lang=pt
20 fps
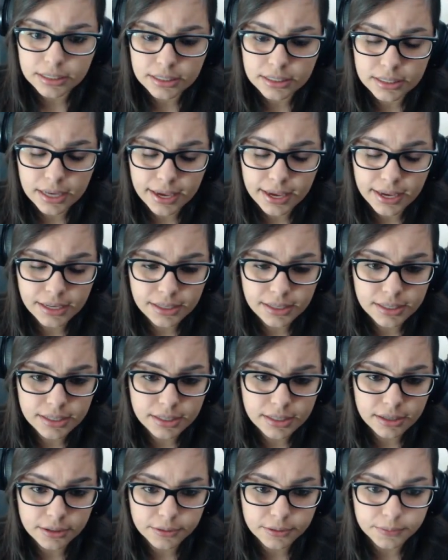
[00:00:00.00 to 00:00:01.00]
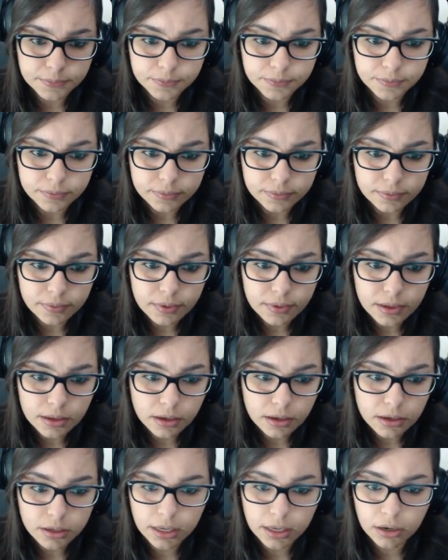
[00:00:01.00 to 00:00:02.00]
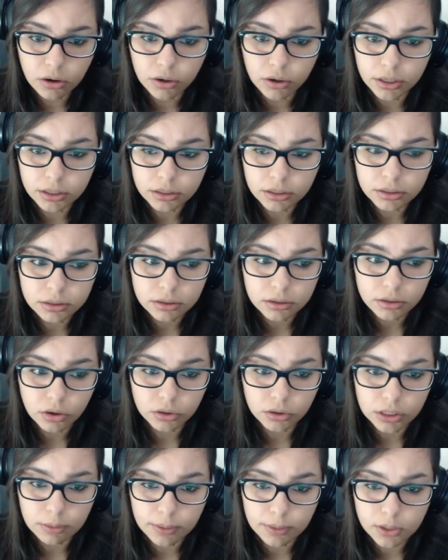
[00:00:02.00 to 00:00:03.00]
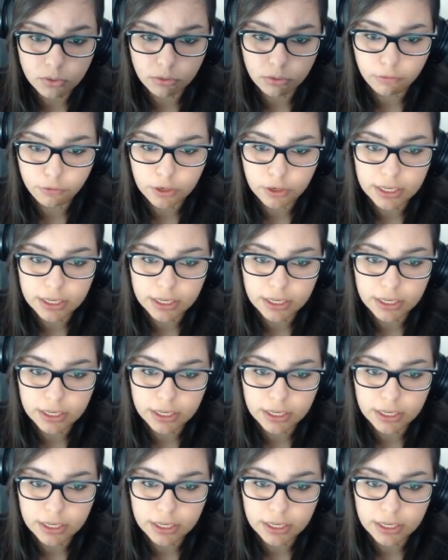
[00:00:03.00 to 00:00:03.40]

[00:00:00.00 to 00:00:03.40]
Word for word: 36. E agora? Ó, tem mais